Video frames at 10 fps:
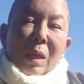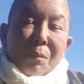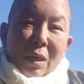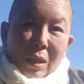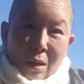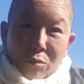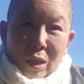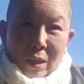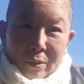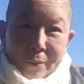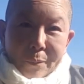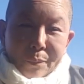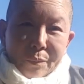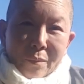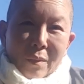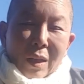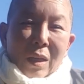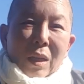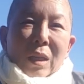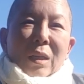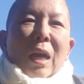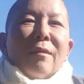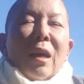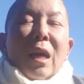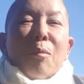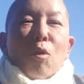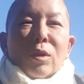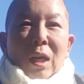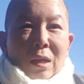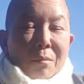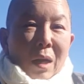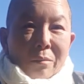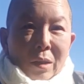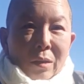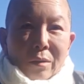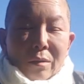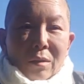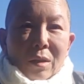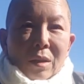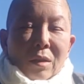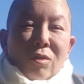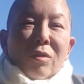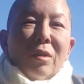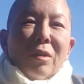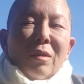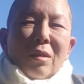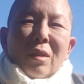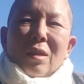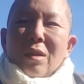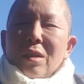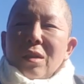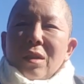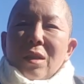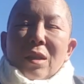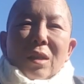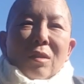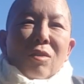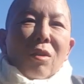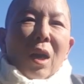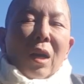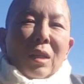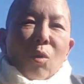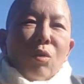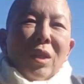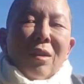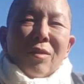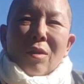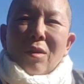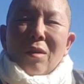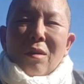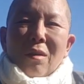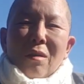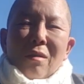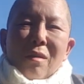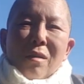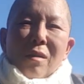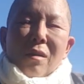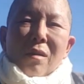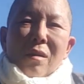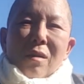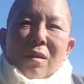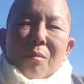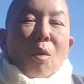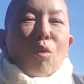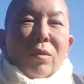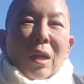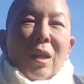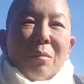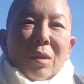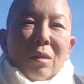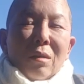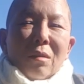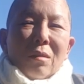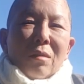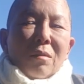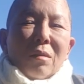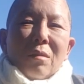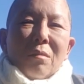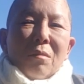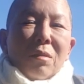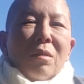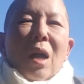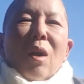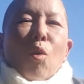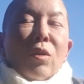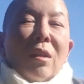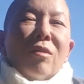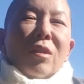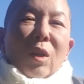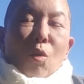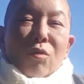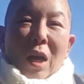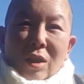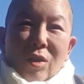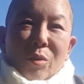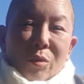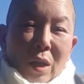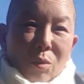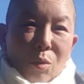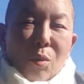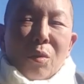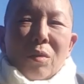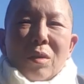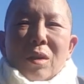깊기 때문이에요. 잘 살아보고자 하는 마음이에요. 저는 저가 혼자서 볶음 산다면 그닥 고생스럽게 농사 안 지어도 되고